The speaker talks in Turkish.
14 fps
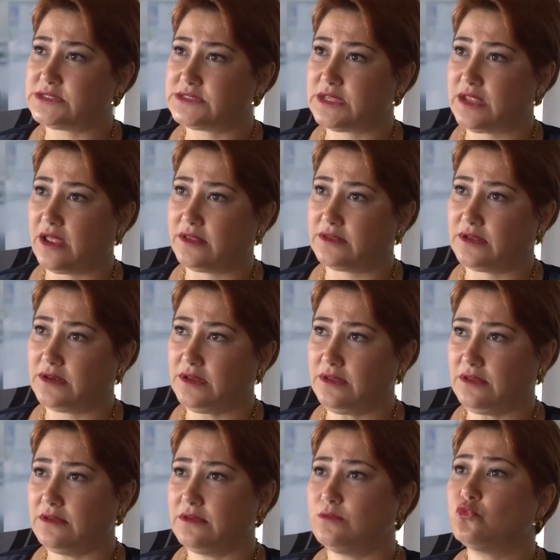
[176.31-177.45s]

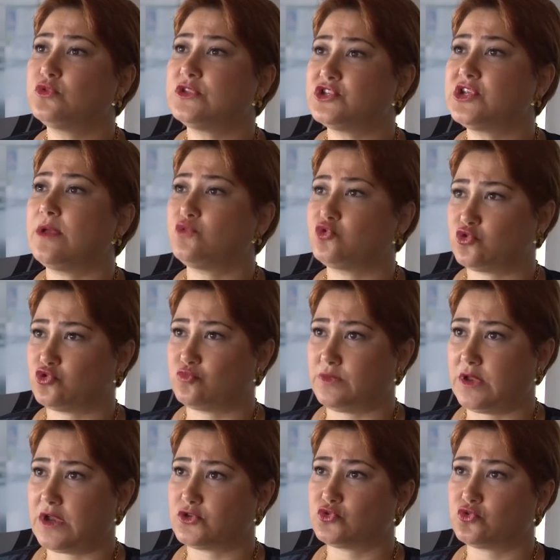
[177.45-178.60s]
isteyenlere muhteşem
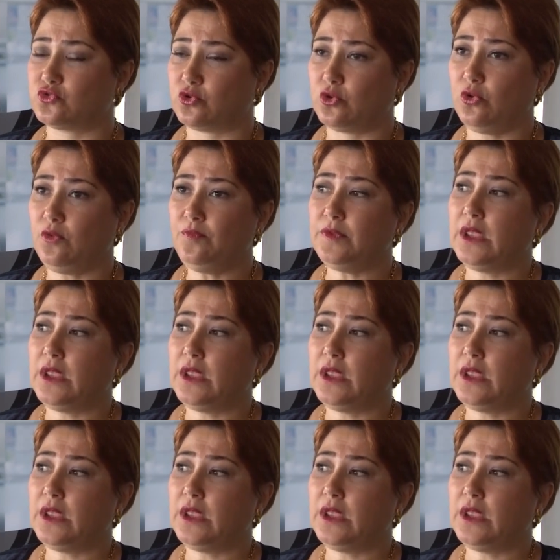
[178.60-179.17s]
çözümler sunuyor.